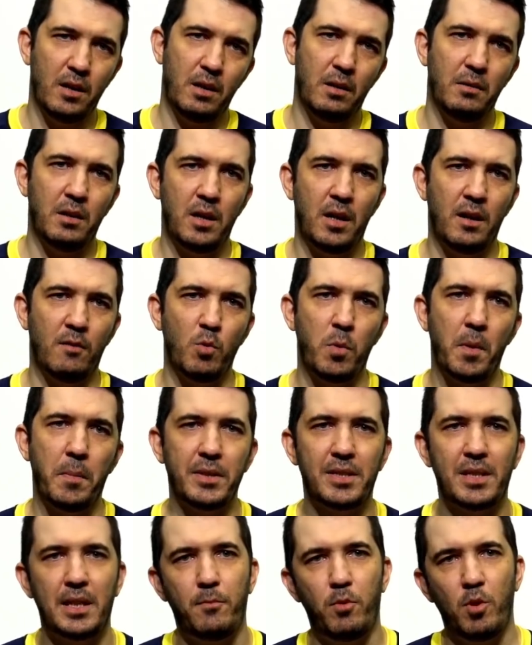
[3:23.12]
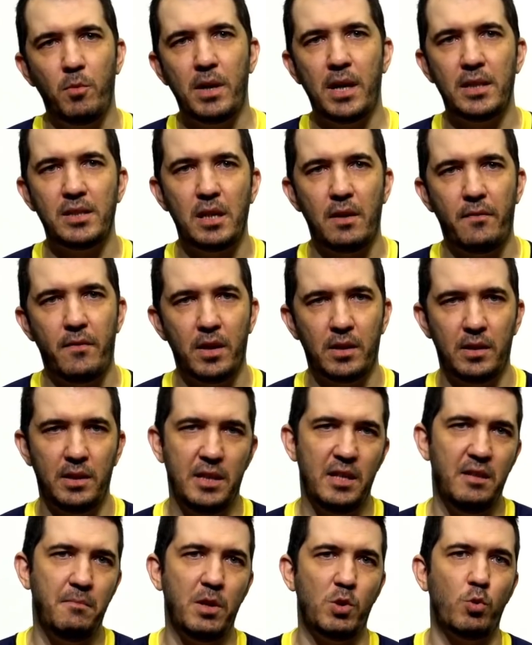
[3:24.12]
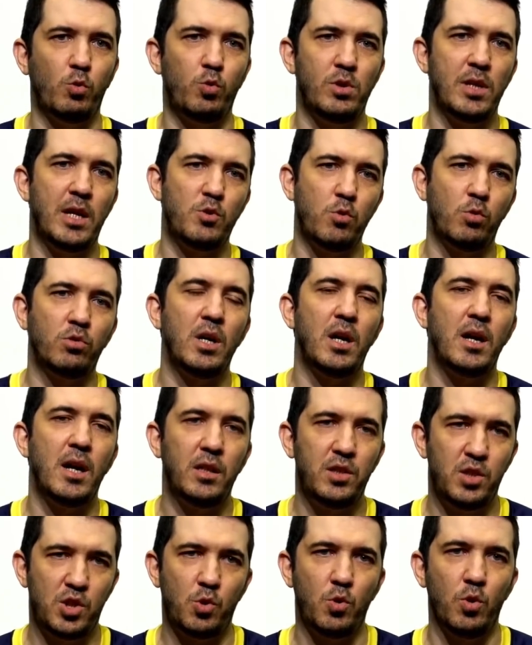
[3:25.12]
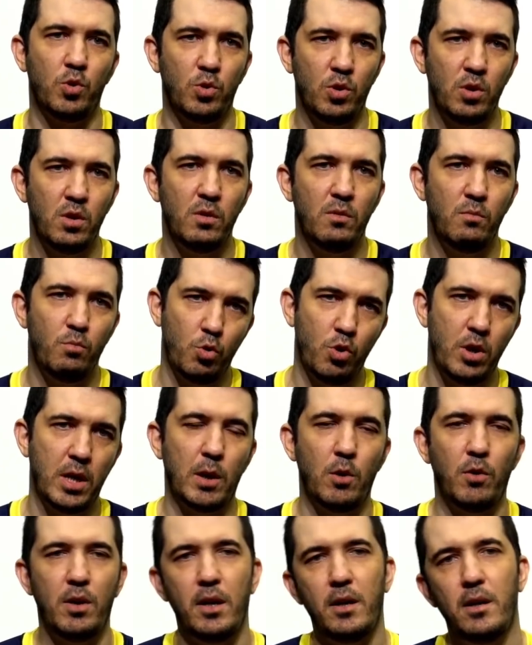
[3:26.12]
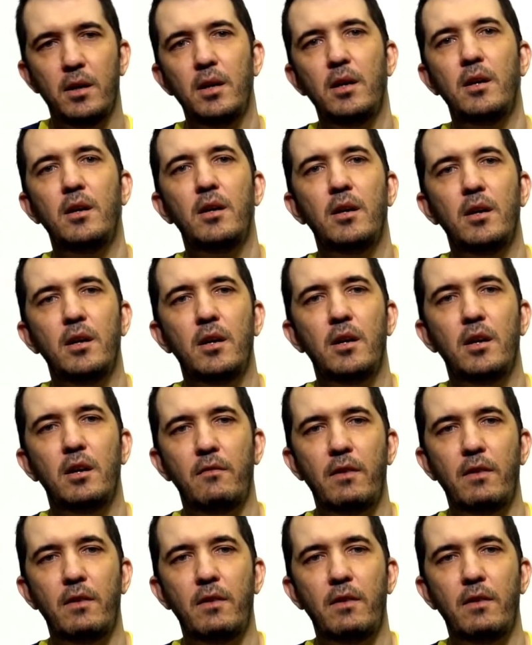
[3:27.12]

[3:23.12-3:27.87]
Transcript: Avrupa basketbolu biraz daha farklıydı. 25-30'lar çok daha rahat çıkıyordu bugüne göre. Tabii.